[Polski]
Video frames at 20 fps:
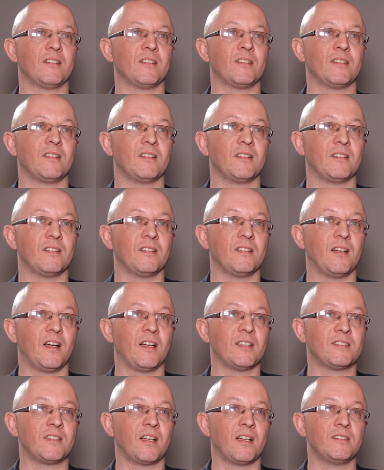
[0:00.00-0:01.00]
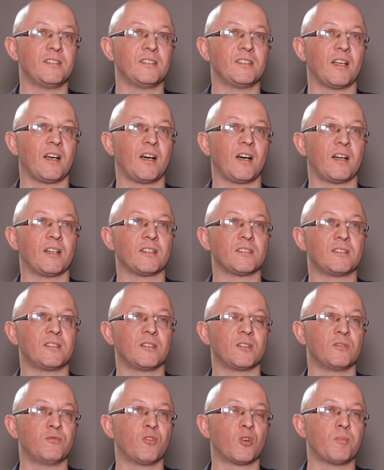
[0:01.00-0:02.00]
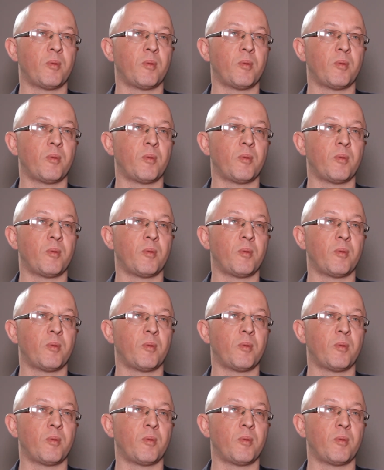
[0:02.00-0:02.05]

e, esencja z tych dwóch